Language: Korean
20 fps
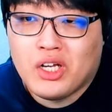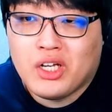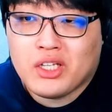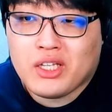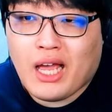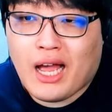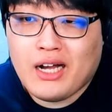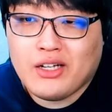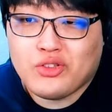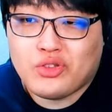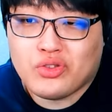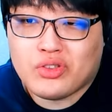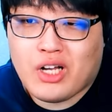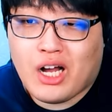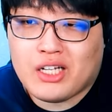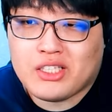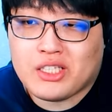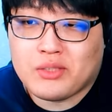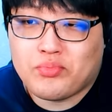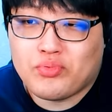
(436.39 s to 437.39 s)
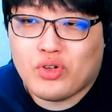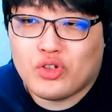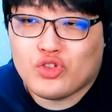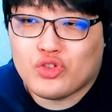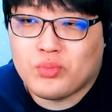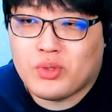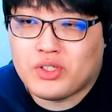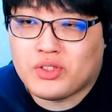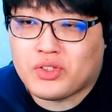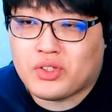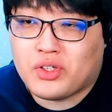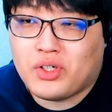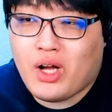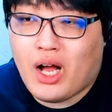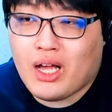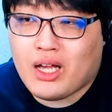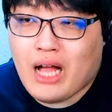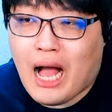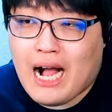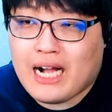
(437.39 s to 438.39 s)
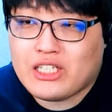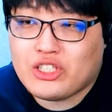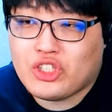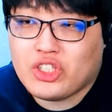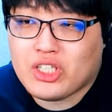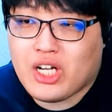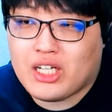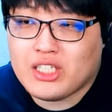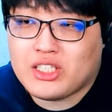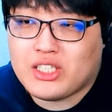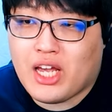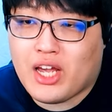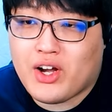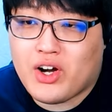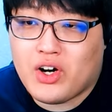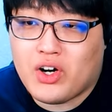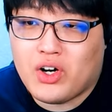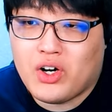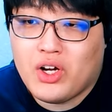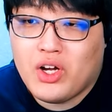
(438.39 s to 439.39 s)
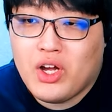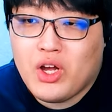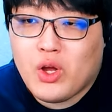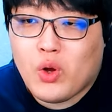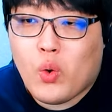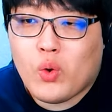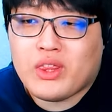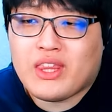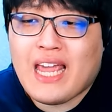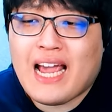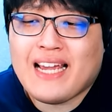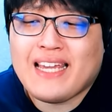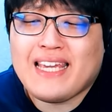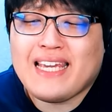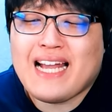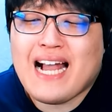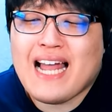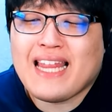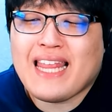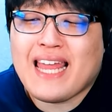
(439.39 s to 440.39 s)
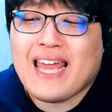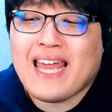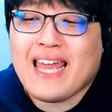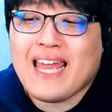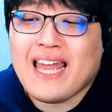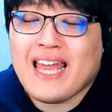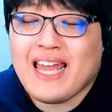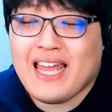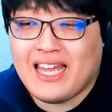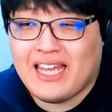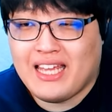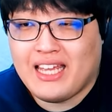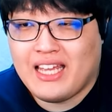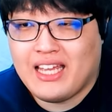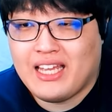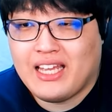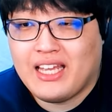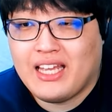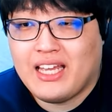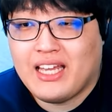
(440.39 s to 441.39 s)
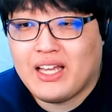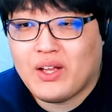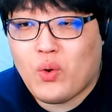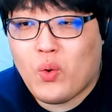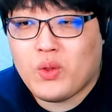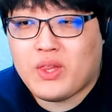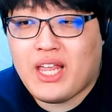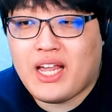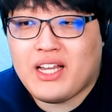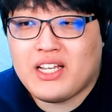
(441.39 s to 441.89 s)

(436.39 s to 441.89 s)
향수까지 뿌려주면서 악취까지 제거 꽃향기가 나 꽃향기